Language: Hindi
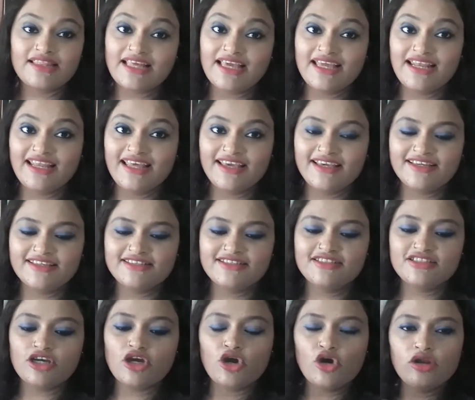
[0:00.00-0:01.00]
आई लाइक
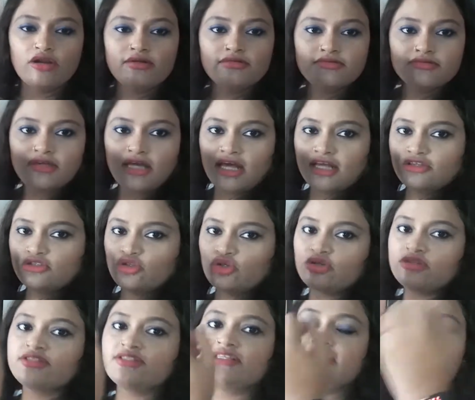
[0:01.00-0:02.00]
इट और ख़ास
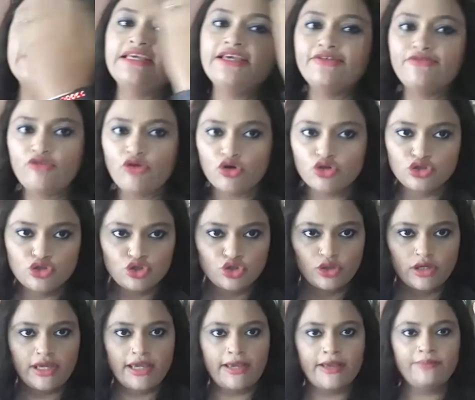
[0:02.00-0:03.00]
तौर से ये बहुत
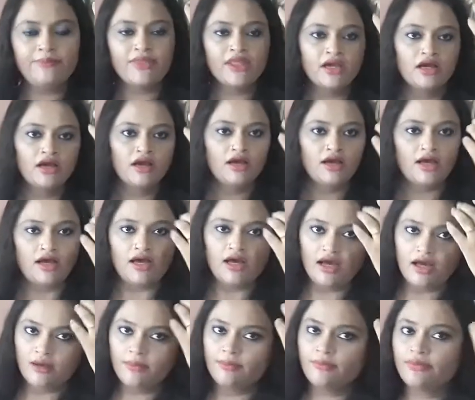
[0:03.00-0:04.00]
जो है
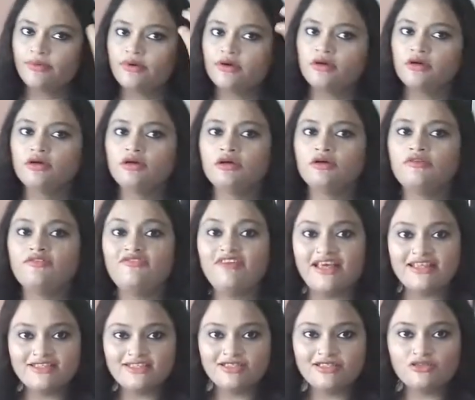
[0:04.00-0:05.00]
आप
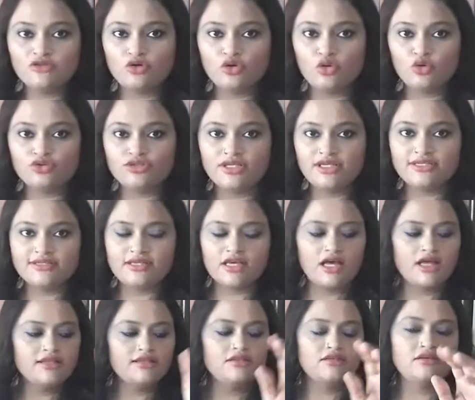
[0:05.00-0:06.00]
वेस्टर्न क्लोथ के
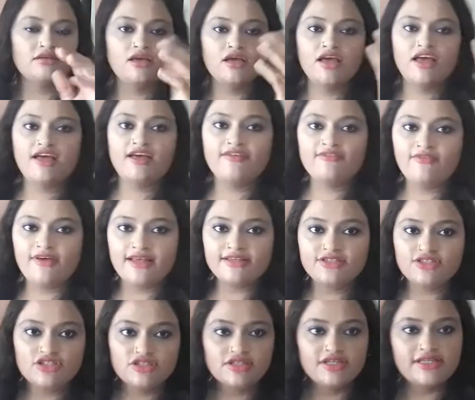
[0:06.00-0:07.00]
साथ
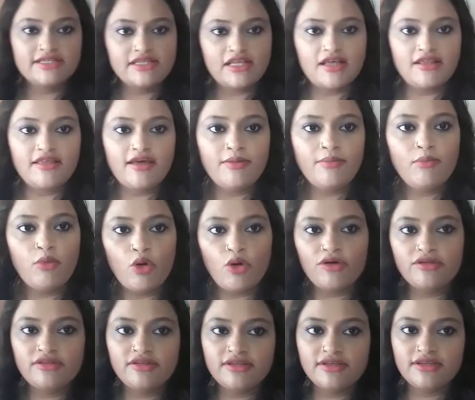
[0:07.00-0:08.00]
वेस्टर्न के साथ आप
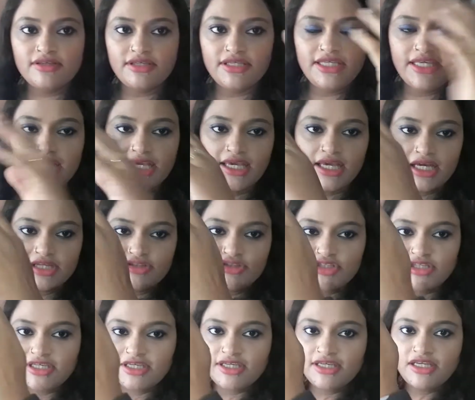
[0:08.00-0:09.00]
बहुत ये
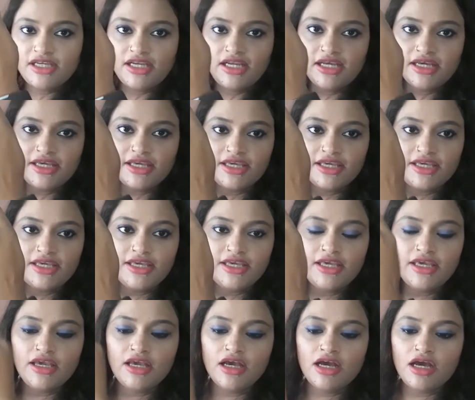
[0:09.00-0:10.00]
अच्छी
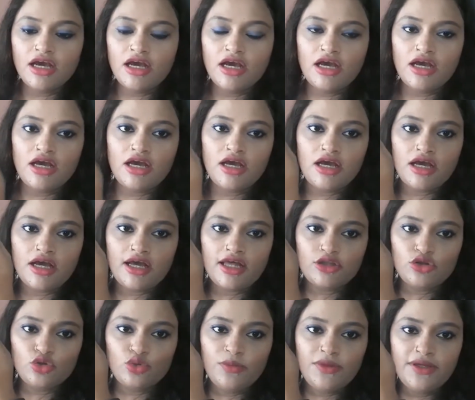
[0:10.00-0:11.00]
लगेगी
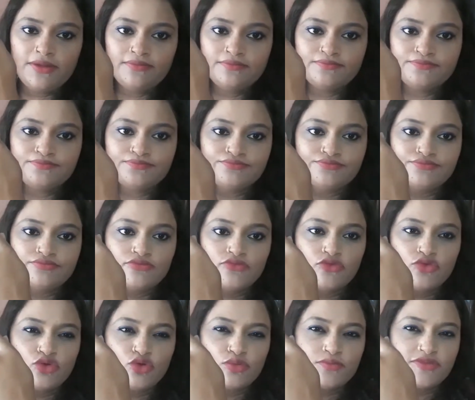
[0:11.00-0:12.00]
हाथों में
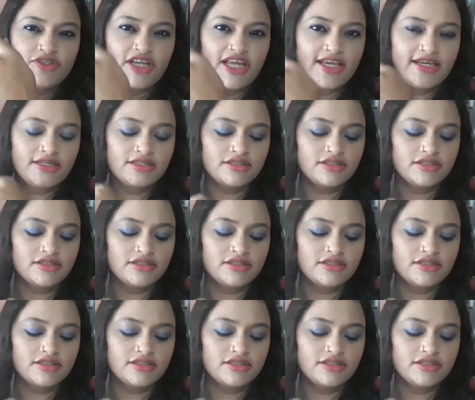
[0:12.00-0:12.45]
तो ट्राई कर